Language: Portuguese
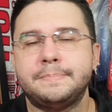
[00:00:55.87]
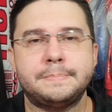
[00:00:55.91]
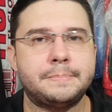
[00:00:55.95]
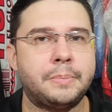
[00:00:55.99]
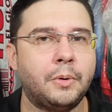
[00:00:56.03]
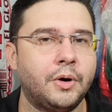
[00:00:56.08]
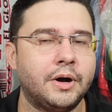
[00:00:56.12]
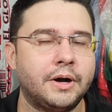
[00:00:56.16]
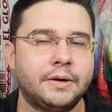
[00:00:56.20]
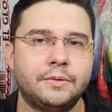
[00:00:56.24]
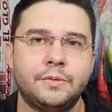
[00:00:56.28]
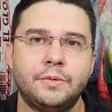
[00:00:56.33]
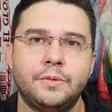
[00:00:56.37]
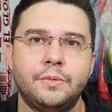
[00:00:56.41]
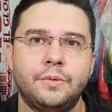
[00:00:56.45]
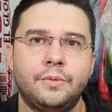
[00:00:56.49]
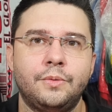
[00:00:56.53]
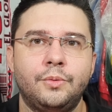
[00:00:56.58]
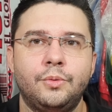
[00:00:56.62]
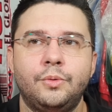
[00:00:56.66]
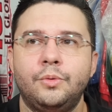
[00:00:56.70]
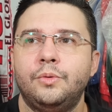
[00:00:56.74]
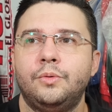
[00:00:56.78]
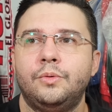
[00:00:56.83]
pô, o,
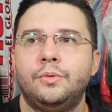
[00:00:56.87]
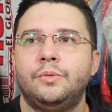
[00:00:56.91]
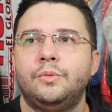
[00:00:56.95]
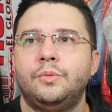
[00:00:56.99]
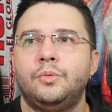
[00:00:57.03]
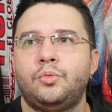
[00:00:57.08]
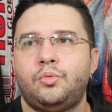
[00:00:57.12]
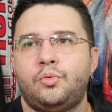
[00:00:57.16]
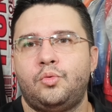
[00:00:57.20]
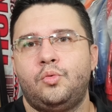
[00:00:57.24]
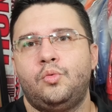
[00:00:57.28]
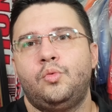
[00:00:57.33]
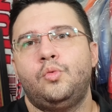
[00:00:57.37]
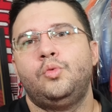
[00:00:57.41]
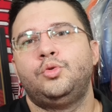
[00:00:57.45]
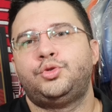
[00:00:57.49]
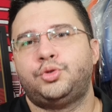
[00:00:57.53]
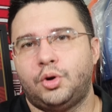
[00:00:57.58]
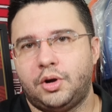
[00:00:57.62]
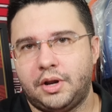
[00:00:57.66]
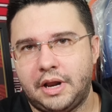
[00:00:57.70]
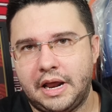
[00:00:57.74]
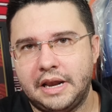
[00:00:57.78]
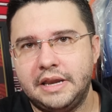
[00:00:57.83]
o, o
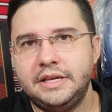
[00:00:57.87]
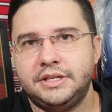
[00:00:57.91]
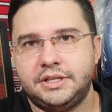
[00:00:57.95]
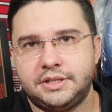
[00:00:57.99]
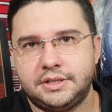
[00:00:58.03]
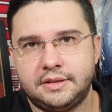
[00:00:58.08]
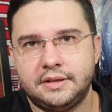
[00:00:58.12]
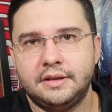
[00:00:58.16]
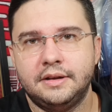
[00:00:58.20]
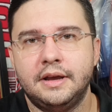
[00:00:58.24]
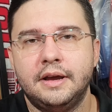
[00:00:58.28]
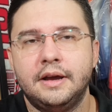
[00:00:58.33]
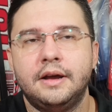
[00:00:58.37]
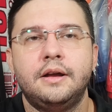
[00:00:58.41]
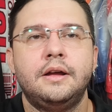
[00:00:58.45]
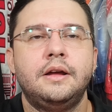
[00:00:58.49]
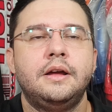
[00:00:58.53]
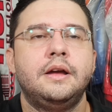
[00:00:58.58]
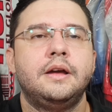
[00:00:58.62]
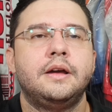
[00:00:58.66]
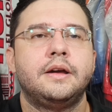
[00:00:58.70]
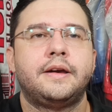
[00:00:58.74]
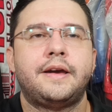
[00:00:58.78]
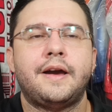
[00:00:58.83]
jornalista, né,
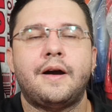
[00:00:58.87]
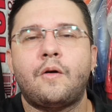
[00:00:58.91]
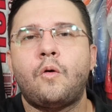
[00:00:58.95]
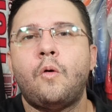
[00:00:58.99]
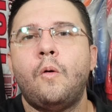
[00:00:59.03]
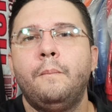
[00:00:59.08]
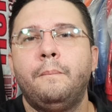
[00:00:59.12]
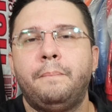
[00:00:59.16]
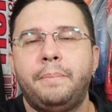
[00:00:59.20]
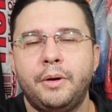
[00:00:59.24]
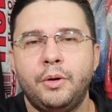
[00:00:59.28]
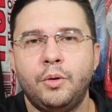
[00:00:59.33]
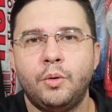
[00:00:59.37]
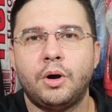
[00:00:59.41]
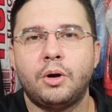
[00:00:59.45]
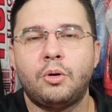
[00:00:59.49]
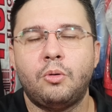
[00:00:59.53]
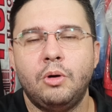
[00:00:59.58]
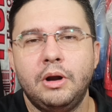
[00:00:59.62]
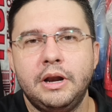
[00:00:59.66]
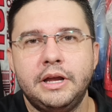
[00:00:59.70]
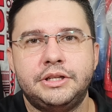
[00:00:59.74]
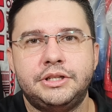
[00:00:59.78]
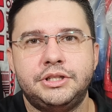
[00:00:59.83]
que acompanhou a
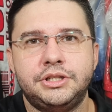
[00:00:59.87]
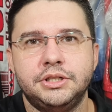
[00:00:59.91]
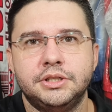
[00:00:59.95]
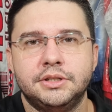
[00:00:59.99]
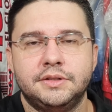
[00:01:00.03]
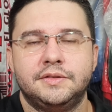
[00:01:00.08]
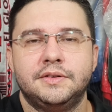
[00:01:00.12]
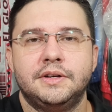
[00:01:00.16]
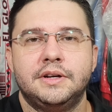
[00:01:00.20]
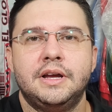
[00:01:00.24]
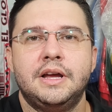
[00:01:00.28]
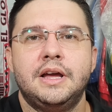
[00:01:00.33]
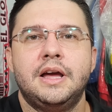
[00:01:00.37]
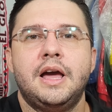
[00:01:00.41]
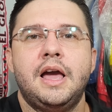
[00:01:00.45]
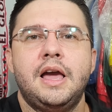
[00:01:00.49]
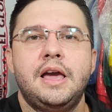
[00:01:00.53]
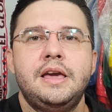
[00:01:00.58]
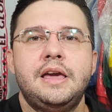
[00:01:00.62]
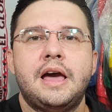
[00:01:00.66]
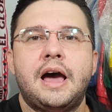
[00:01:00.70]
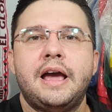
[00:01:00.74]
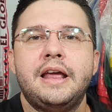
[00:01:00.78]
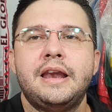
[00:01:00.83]
coletiva,
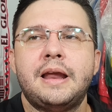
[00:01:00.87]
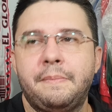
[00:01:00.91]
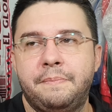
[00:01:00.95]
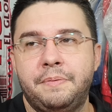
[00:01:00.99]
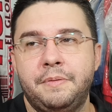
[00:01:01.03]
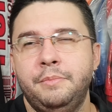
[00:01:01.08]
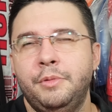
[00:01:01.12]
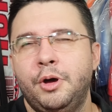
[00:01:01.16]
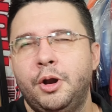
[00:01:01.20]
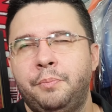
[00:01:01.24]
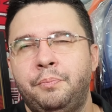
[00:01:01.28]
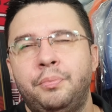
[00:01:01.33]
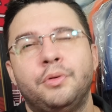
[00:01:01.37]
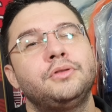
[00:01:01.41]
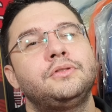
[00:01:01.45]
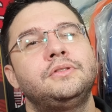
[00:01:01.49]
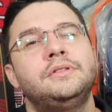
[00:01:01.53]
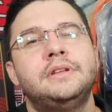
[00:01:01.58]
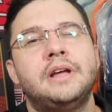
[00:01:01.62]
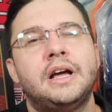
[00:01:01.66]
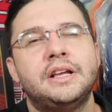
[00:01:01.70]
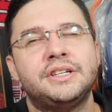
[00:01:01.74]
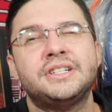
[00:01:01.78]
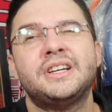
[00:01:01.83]
e aí na primeira
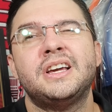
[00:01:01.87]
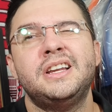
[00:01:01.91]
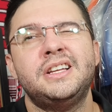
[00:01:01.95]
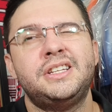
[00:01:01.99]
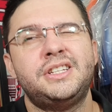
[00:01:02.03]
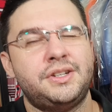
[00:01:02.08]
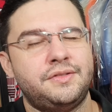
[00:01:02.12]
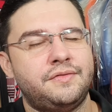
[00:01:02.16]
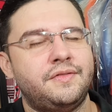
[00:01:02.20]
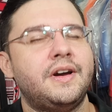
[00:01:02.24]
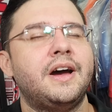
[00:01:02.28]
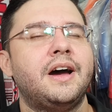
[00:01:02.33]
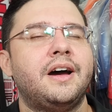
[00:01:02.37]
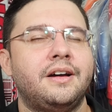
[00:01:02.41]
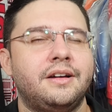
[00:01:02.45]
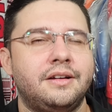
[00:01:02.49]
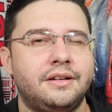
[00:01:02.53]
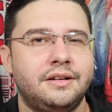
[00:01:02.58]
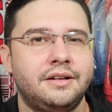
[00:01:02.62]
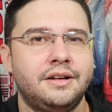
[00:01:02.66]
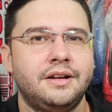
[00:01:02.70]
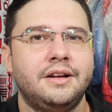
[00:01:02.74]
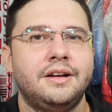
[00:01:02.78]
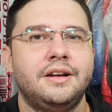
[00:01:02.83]
oportunidade que ele tiver,
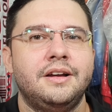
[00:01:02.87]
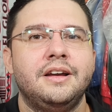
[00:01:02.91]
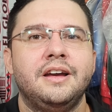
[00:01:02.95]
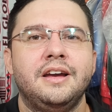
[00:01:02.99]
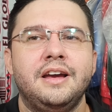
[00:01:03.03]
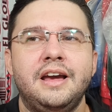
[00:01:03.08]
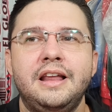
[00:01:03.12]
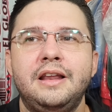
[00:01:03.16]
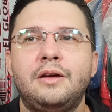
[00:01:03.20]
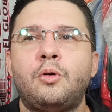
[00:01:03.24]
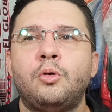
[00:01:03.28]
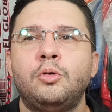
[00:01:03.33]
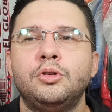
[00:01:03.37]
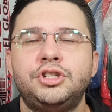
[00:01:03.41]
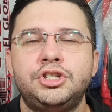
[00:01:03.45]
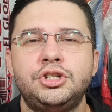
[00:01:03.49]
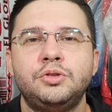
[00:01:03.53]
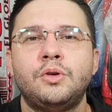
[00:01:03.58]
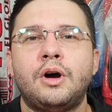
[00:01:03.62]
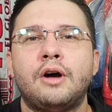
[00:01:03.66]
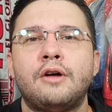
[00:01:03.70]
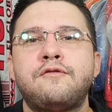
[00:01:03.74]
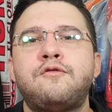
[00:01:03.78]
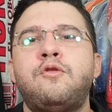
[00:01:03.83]
ele
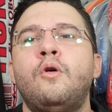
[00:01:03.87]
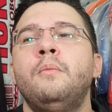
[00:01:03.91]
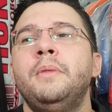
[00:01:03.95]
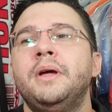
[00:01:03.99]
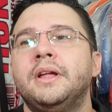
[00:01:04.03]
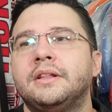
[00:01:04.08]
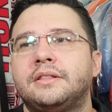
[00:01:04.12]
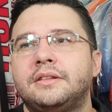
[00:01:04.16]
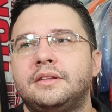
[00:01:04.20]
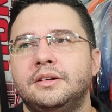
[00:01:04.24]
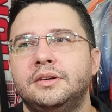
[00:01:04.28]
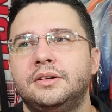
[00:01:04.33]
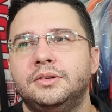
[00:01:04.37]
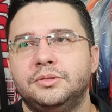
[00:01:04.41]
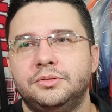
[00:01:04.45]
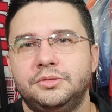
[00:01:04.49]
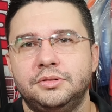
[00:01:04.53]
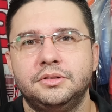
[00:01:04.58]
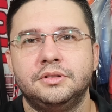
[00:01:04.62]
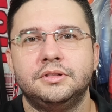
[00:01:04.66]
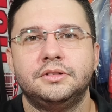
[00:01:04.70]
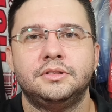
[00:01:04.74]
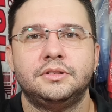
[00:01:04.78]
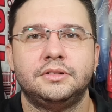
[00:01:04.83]
continuar
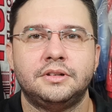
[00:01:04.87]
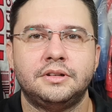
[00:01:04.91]
fomentando